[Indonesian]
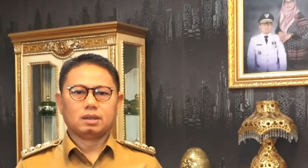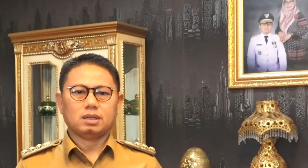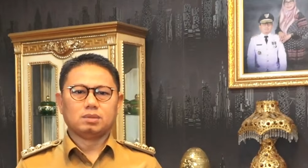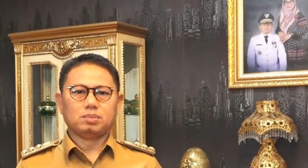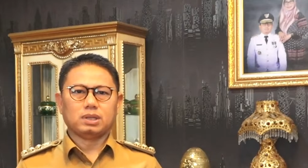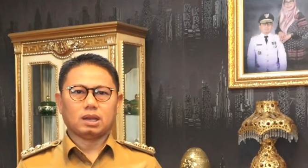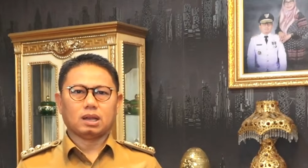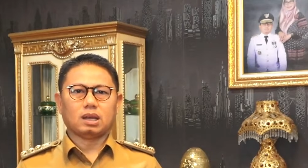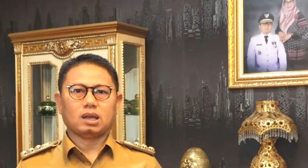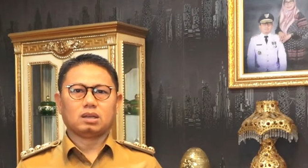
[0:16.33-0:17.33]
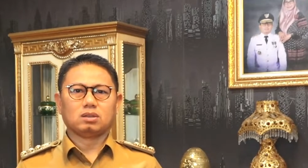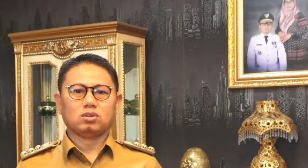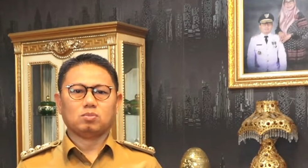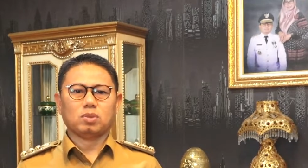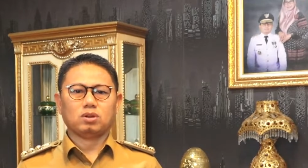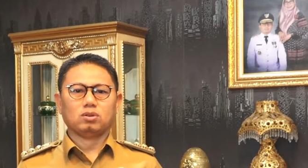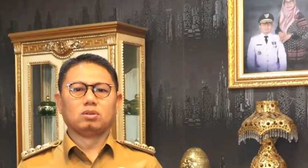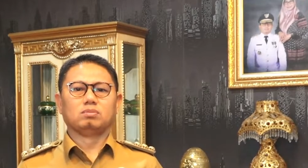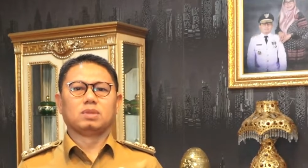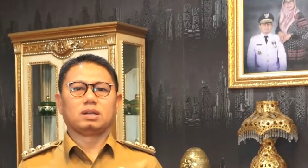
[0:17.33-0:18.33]
di Piala Gubernur
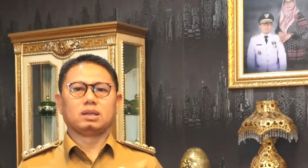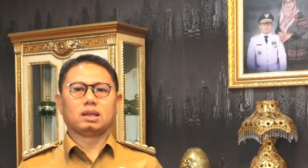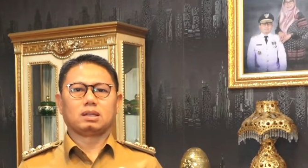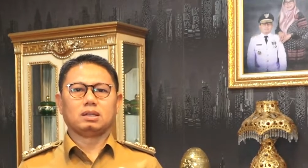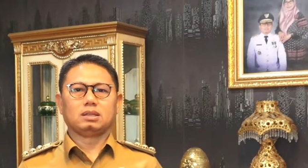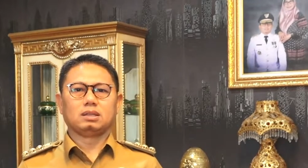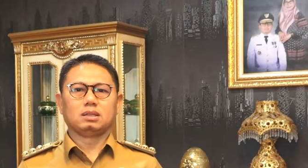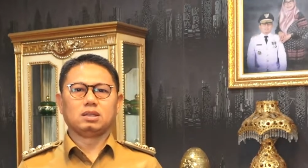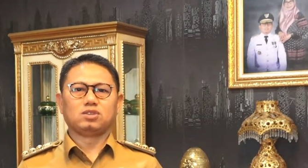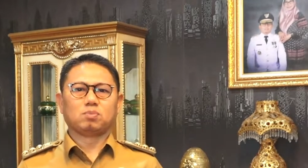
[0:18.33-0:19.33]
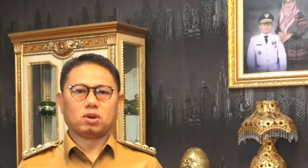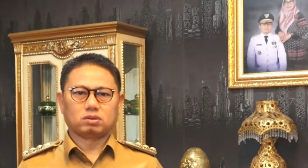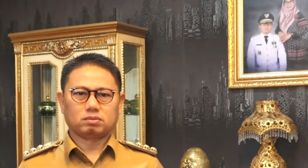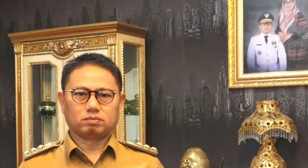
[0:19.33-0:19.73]
bagi atlet e-sport.